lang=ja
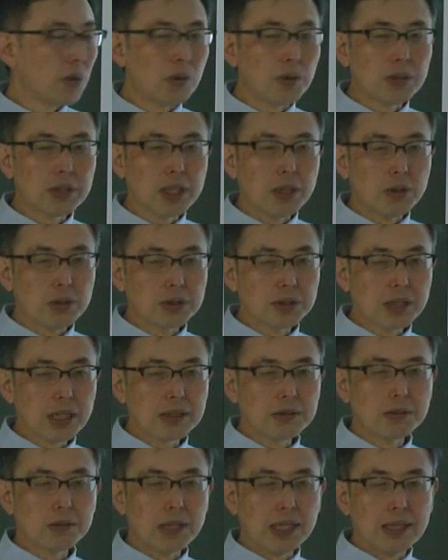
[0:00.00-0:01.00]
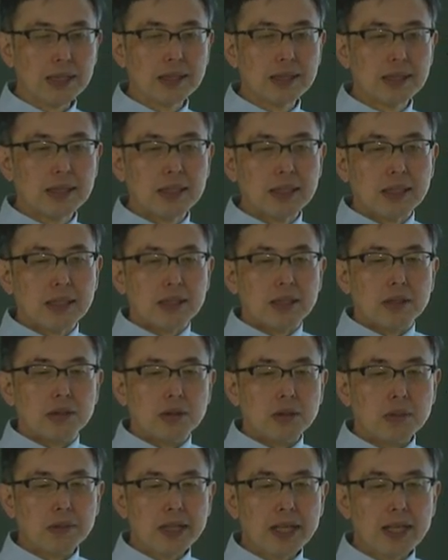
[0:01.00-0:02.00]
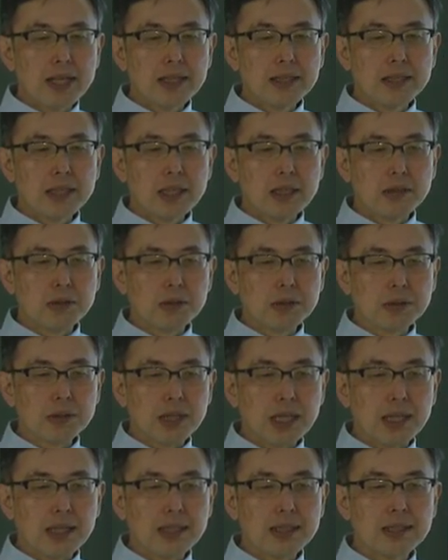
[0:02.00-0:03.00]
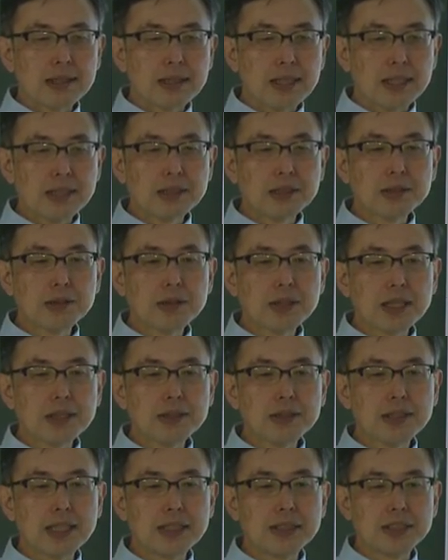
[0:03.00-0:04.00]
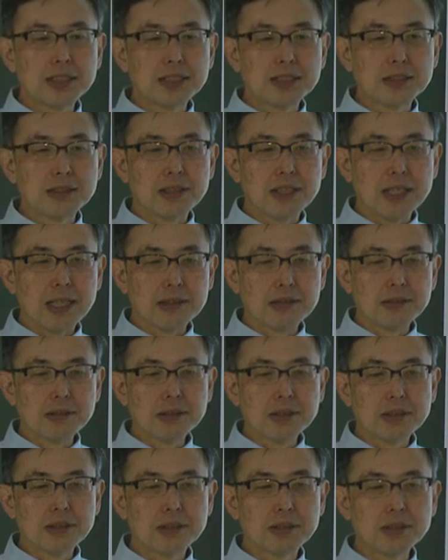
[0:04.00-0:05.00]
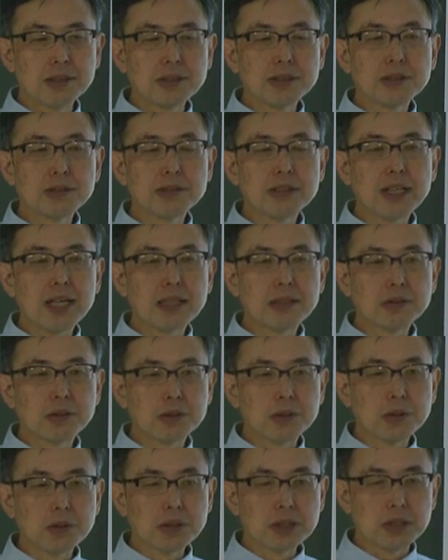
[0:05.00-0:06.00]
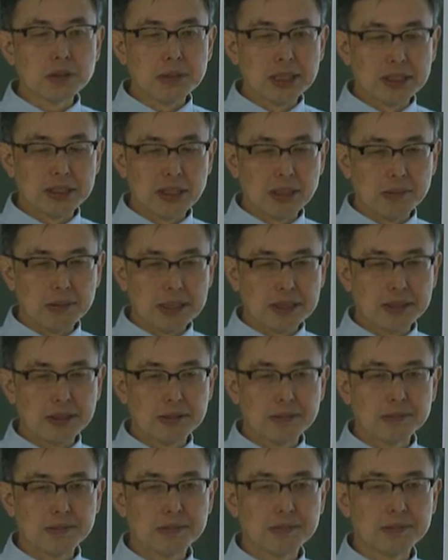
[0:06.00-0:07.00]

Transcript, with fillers: こでおそらくは述べられていることが検証可能な事実でなく推測であることを示しています